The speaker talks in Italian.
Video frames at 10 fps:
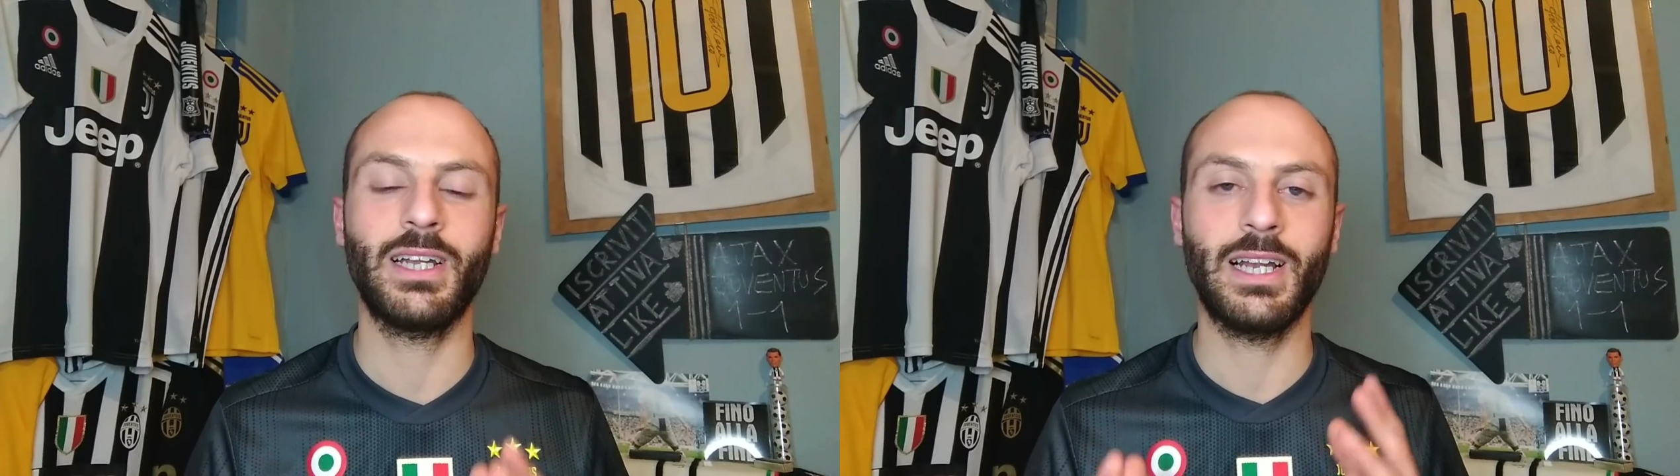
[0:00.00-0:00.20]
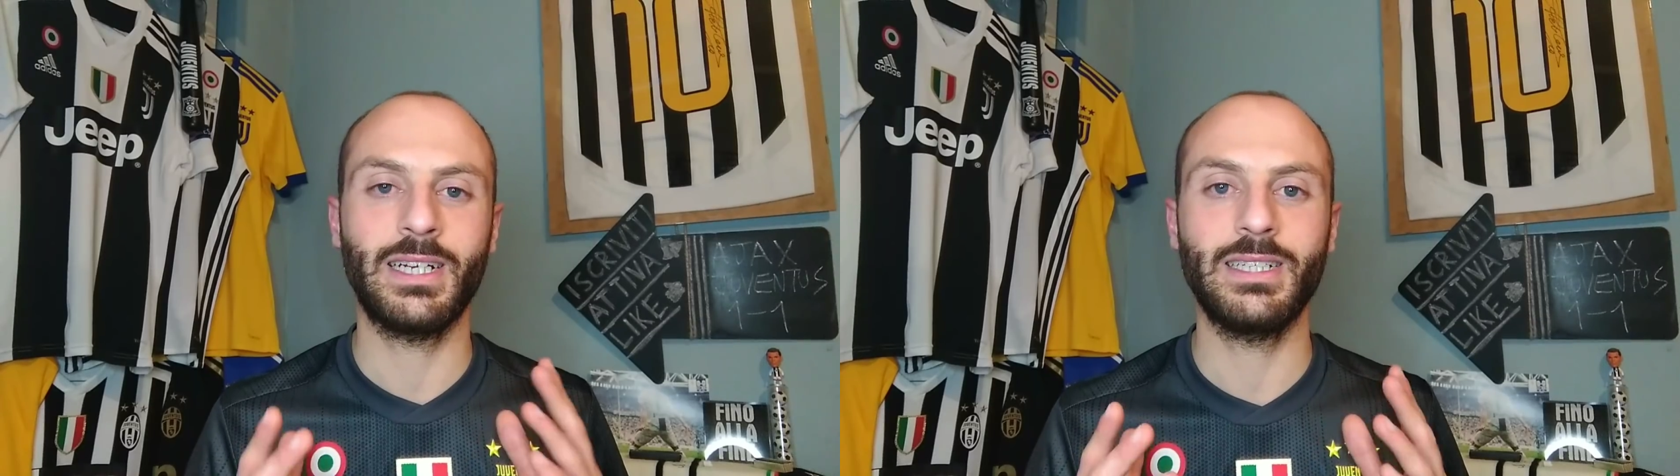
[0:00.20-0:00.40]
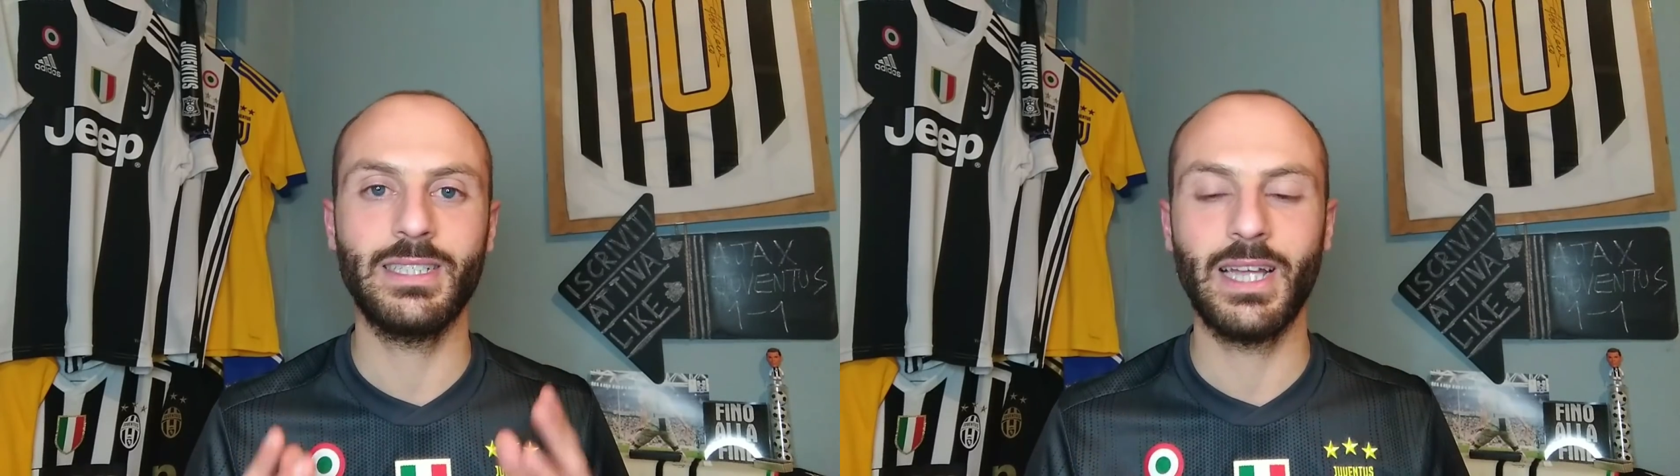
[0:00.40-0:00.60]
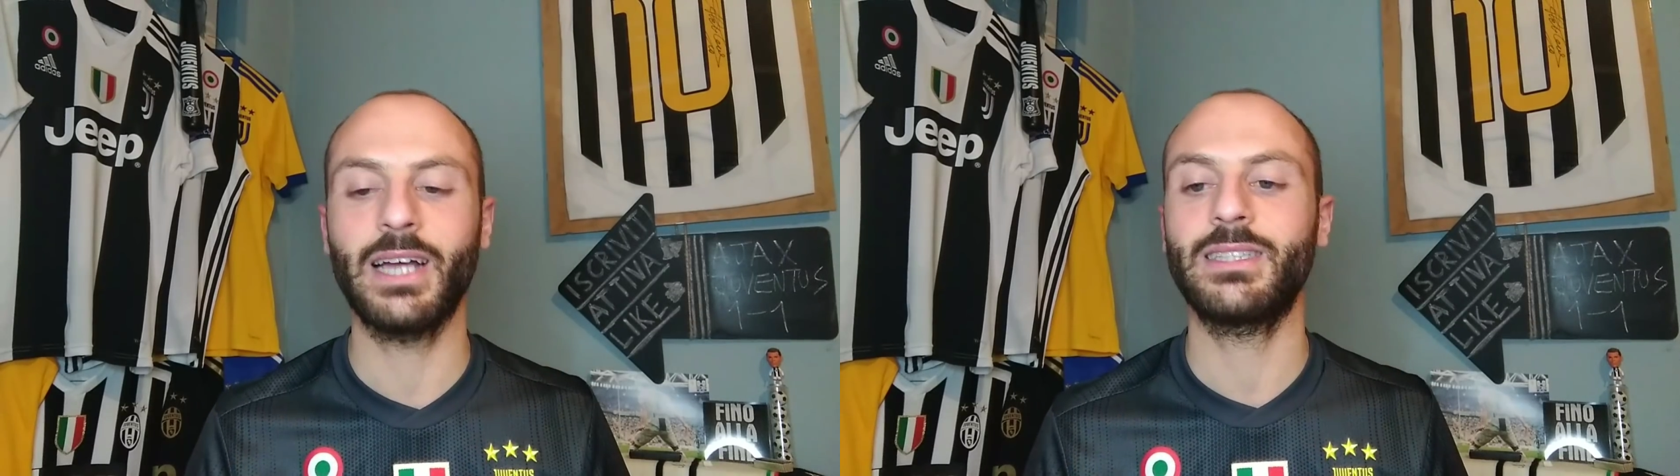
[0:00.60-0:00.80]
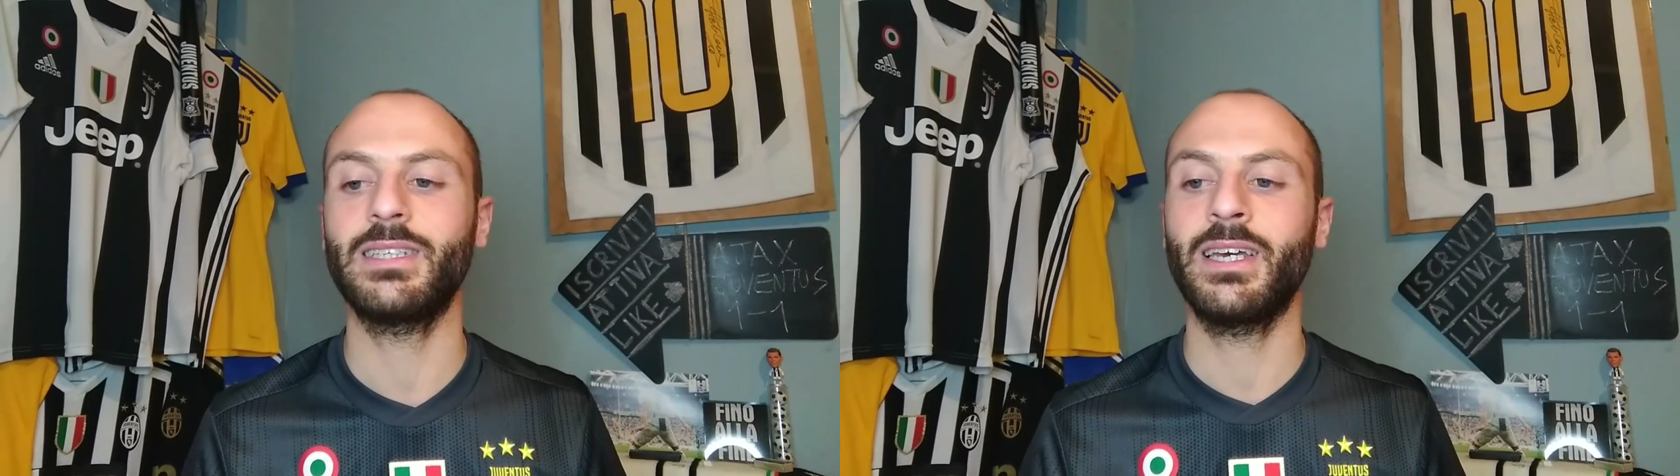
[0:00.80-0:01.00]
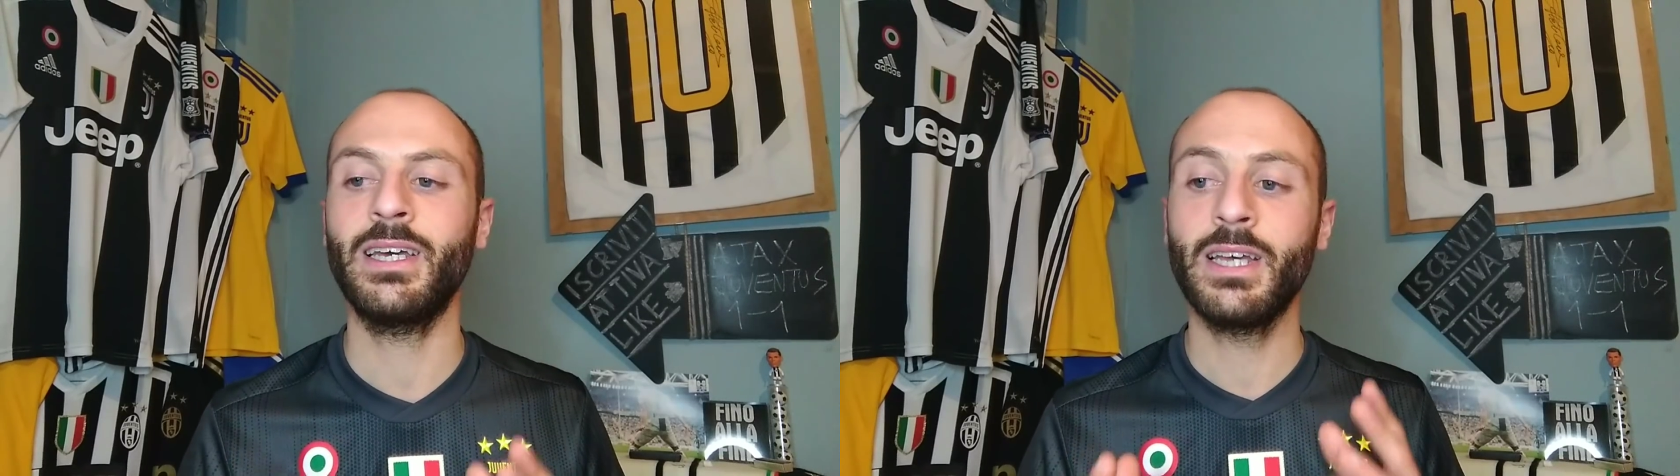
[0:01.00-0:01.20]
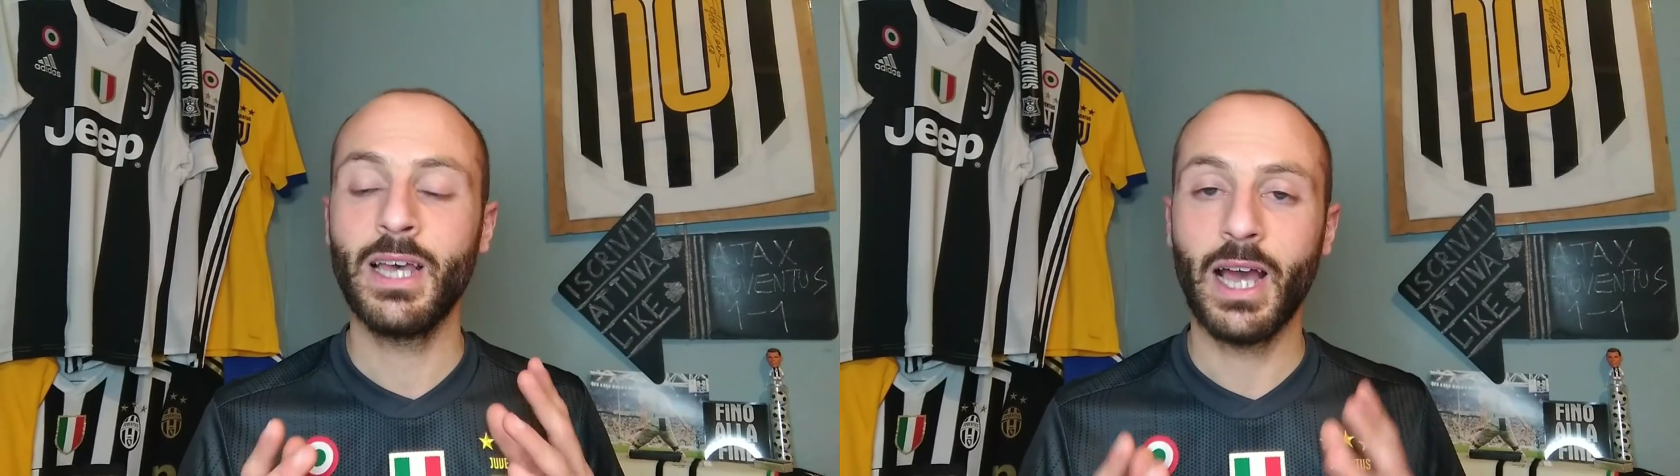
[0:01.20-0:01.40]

nelle analisi tattiche,